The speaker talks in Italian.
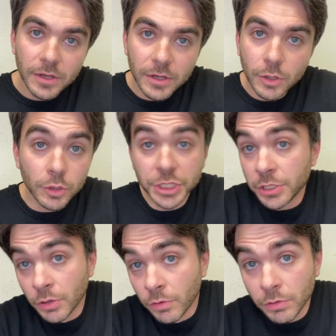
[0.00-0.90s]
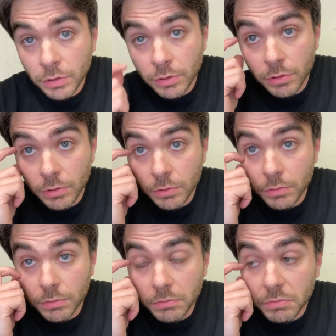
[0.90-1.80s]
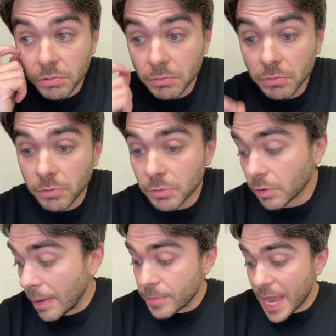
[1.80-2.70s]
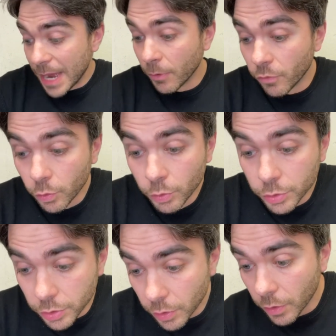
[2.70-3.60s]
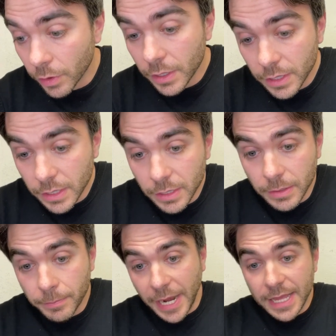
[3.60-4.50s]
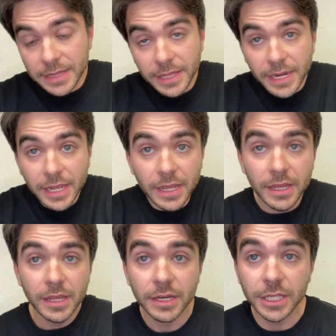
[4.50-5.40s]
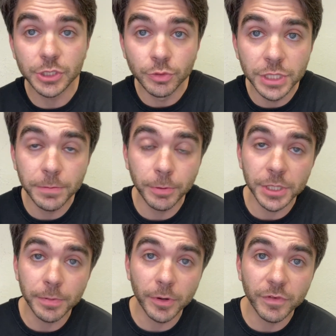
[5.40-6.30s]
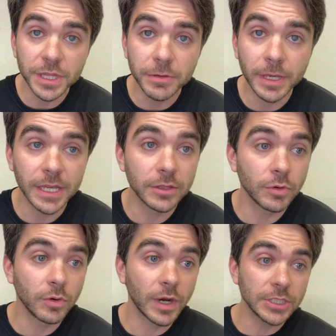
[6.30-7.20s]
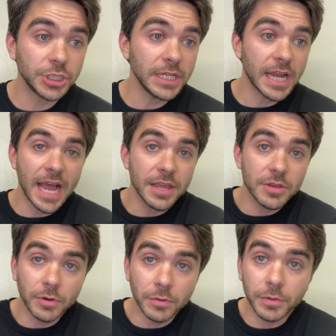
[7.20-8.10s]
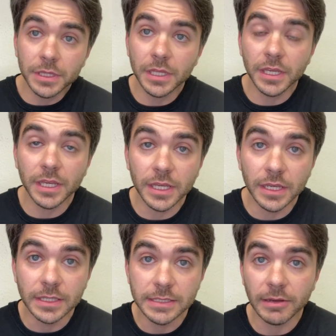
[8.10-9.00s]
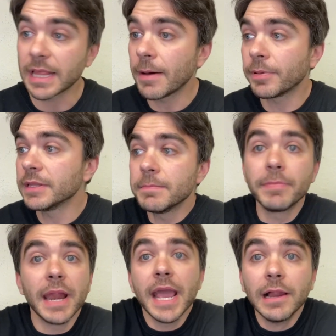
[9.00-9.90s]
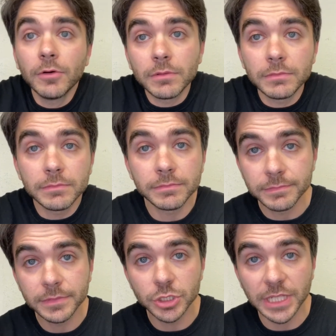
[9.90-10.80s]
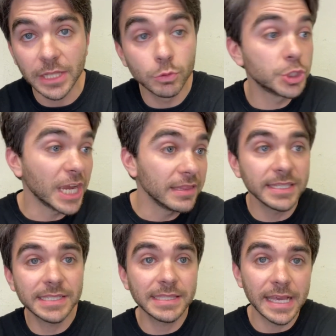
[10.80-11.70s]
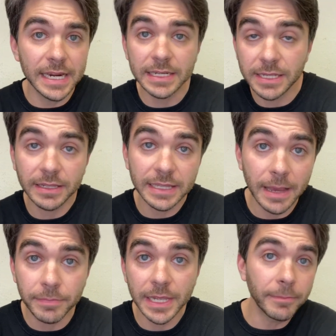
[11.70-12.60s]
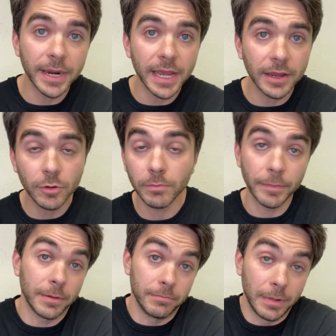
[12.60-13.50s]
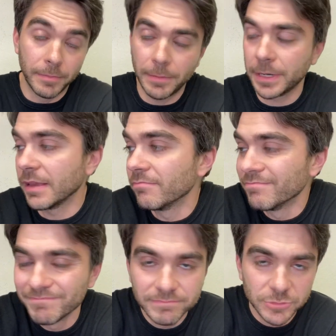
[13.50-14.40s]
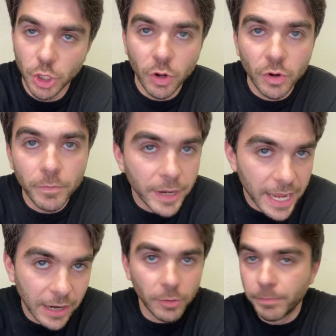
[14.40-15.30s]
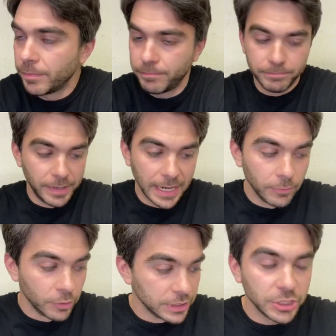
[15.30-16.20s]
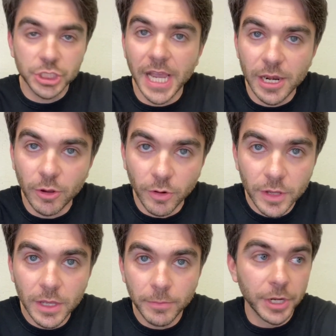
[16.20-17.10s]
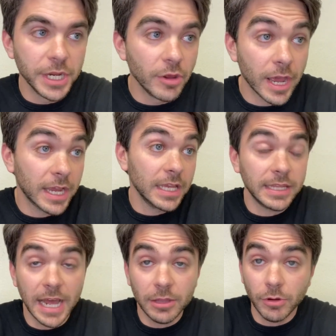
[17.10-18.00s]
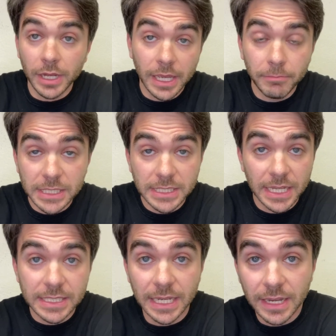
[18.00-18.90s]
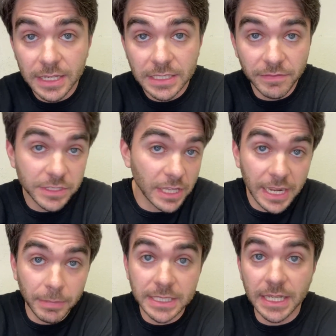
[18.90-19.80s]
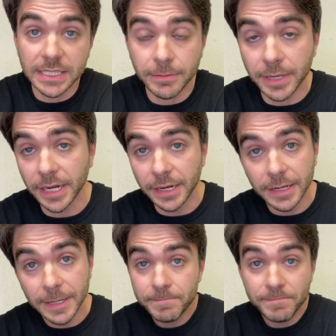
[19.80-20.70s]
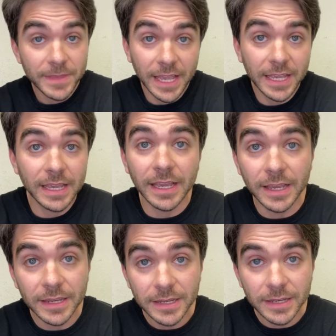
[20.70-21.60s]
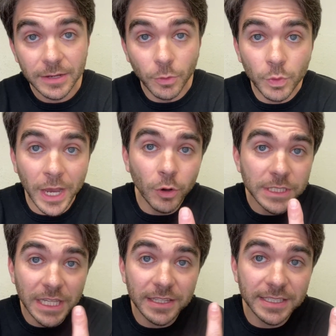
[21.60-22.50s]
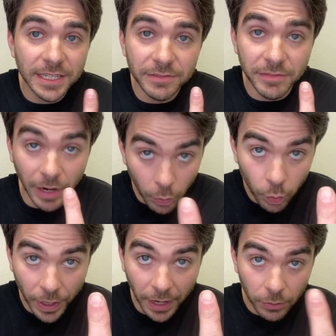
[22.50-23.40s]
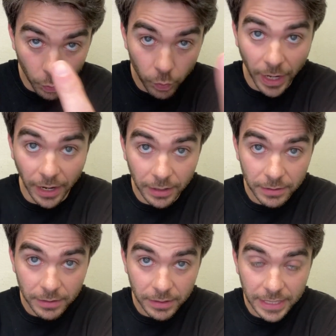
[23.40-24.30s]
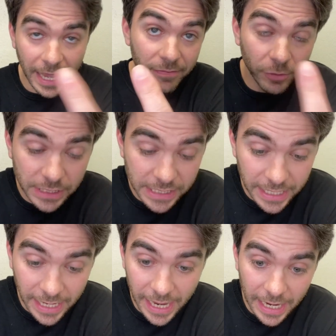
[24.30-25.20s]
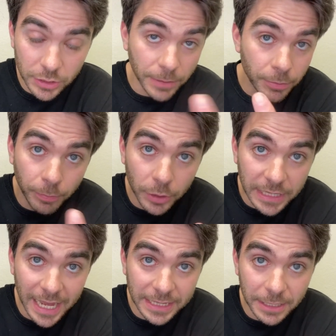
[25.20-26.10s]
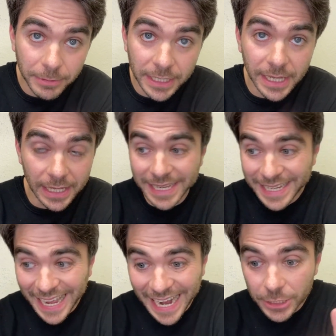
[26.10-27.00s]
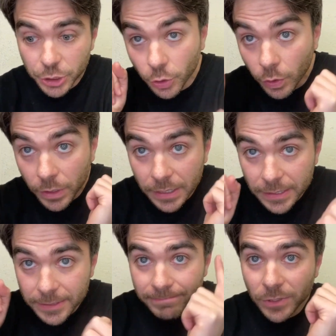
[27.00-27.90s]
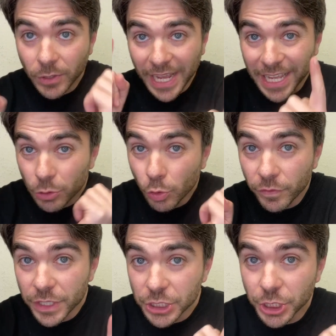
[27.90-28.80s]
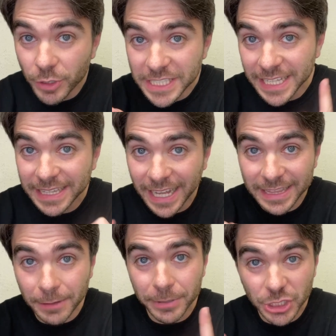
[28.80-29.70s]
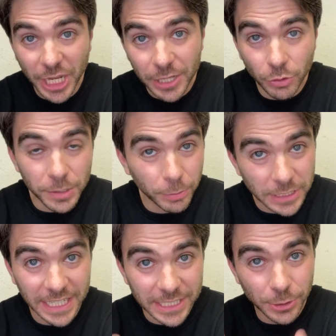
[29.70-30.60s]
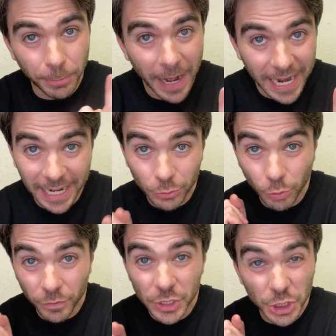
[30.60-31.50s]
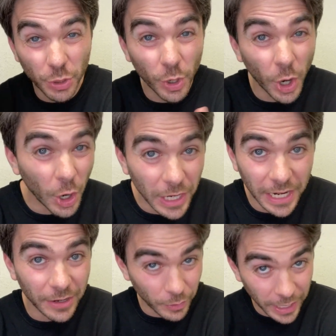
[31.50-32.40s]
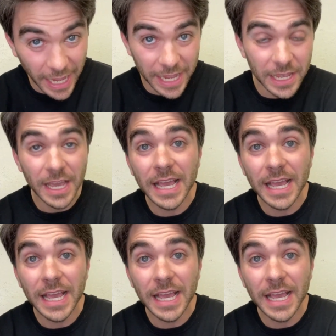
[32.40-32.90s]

così non, non abbiamo voluto prendere nessun tipo di provvedimento a gennaio quindi siamo andati a prendere Brecalo ci sta 200 esterni, se andava a pigliare Brecaro, ma mia, ma mia perché ce l'ho con Brecaro, per l'amor di cielo. Poi Rino è anche entrato anche abbastanza, si è visto anche abbastanza bene, è che una cosa ti serviva, una, una, che forse è la cosa più importante, perché il calcio non è che tu lo vinci con il 70% di possesso palla, tu lo vinci con gol, ok?